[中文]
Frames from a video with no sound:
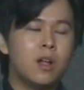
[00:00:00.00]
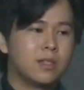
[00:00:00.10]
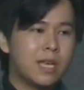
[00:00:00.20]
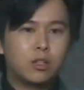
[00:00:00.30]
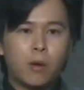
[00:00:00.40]

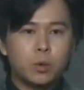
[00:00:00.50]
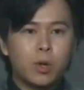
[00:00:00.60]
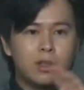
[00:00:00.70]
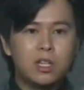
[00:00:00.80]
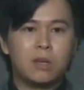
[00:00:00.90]
在 top
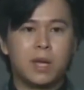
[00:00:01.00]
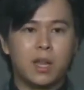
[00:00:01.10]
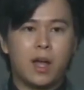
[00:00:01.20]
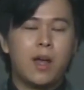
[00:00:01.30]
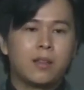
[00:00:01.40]
twenty 里面
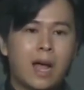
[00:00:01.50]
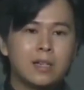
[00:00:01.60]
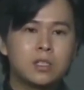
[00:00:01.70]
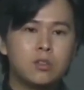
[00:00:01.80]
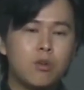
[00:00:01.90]
呢，它
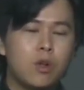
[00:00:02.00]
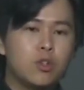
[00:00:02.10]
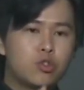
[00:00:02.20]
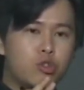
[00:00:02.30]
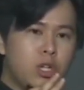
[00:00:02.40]
是用
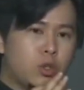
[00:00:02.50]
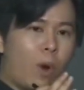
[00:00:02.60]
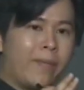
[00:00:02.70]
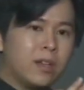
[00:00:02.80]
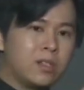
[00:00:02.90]
最
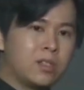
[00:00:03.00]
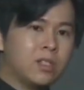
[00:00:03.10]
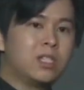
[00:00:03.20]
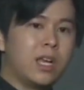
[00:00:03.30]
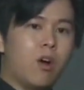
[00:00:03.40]
短的时
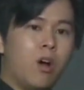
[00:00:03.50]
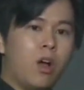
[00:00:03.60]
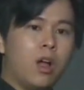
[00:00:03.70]
间哦，